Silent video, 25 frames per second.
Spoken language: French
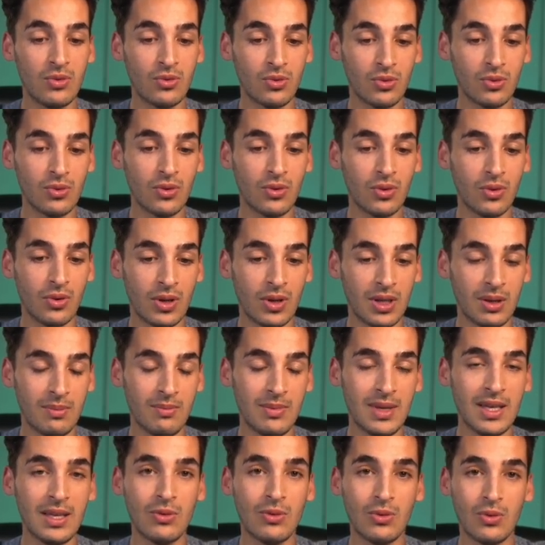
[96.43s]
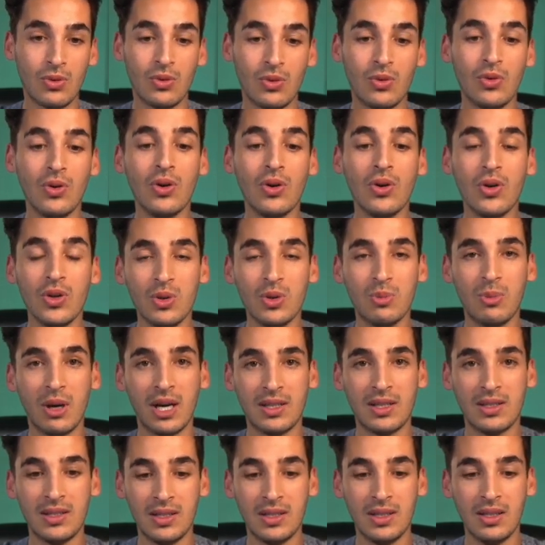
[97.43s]
Donc euh, il met une grosse
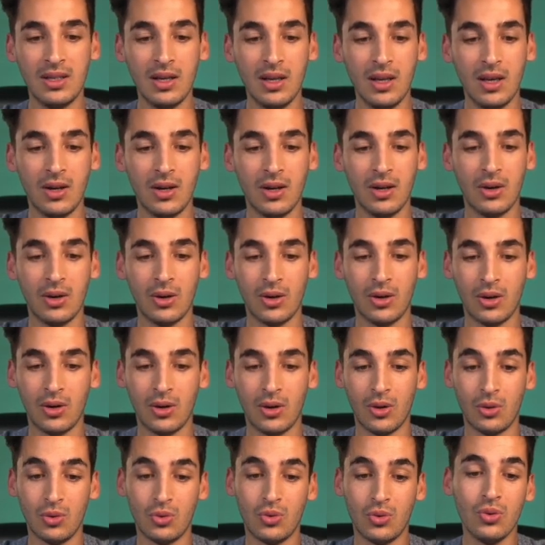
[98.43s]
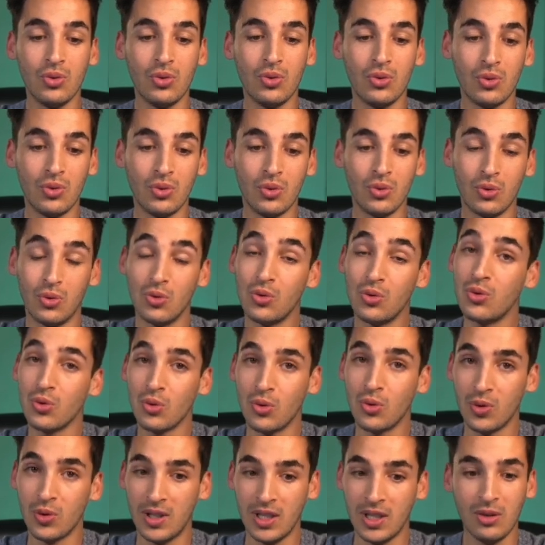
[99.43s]
partie euh, de, son
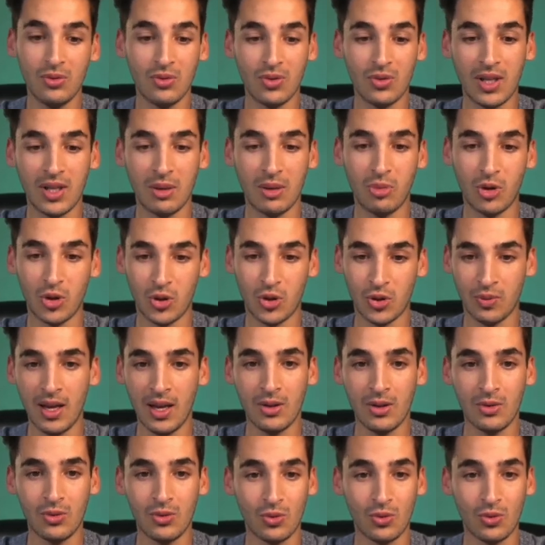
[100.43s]
côté, de sa poche.